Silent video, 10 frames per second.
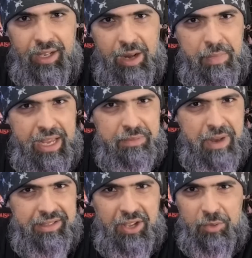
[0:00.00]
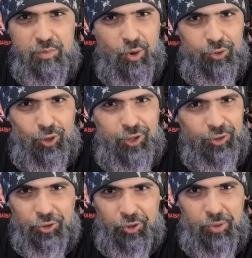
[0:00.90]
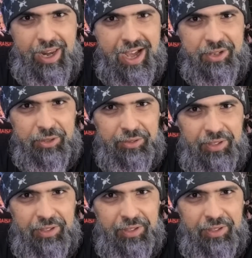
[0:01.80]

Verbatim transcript: el mes más hermoso de todo el año.